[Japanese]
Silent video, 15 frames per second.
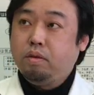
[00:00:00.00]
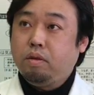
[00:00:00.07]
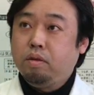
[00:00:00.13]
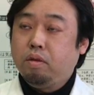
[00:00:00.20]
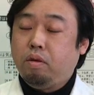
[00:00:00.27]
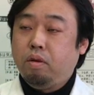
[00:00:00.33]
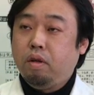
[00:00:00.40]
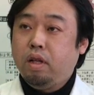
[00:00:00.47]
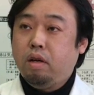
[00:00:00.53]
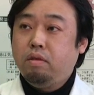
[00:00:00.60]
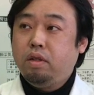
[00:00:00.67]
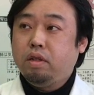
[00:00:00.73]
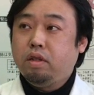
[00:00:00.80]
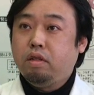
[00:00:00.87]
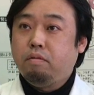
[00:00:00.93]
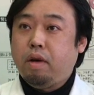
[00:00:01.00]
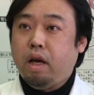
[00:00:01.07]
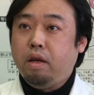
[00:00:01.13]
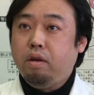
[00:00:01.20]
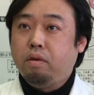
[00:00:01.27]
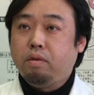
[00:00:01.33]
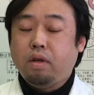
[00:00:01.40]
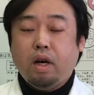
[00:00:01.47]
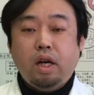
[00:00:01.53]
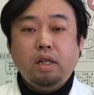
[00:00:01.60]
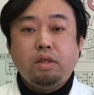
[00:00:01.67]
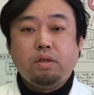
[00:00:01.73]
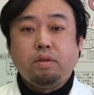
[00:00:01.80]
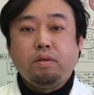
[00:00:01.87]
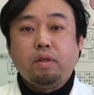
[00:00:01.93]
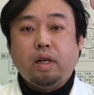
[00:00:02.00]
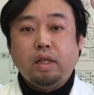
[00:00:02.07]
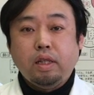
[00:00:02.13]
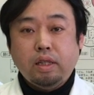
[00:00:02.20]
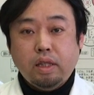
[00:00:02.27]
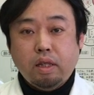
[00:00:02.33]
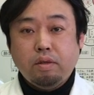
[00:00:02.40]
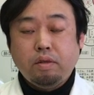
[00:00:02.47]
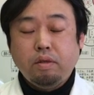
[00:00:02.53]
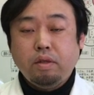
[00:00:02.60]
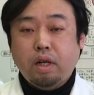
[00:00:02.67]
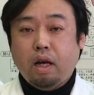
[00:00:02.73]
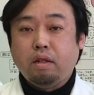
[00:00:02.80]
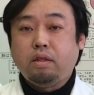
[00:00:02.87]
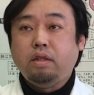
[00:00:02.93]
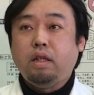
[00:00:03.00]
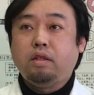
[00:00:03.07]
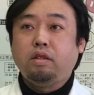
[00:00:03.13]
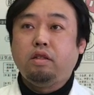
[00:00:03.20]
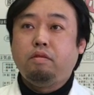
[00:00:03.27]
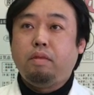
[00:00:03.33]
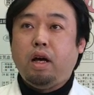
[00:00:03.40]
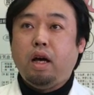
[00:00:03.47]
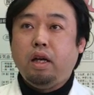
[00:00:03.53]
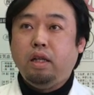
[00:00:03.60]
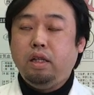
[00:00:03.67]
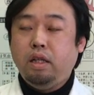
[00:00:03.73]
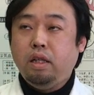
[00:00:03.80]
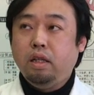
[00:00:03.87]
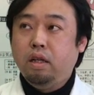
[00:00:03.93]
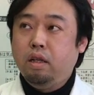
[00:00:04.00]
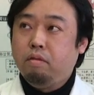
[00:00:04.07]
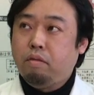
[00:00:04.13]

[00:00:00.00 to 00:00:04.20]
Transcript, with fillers: このコロナウイルスの場合4日以上とかですねそういう発熱の場合に、